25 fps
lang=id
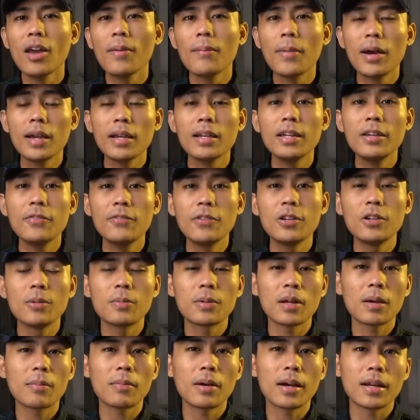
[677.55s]
emang ini video
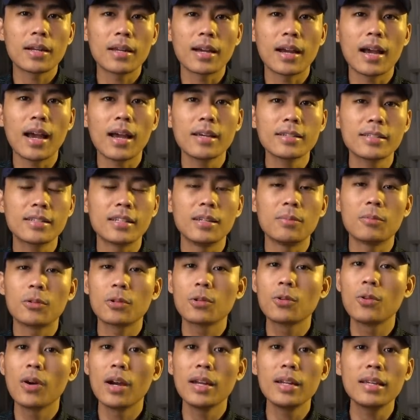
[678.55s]
penampakan yang asli,
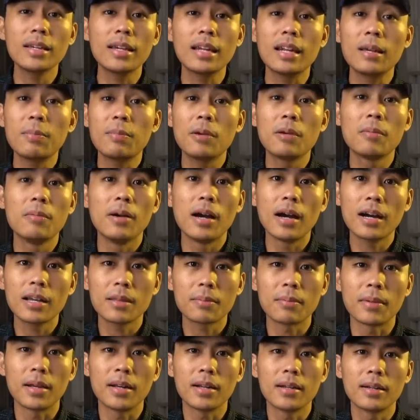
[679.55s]
menurut gua ini creepy banget
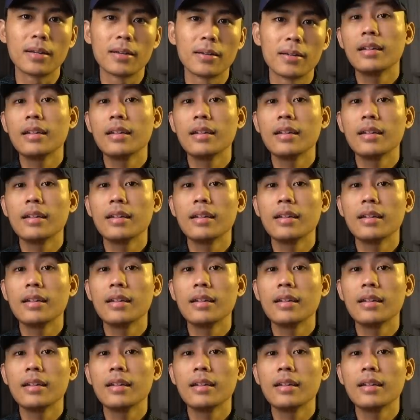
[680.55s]
men.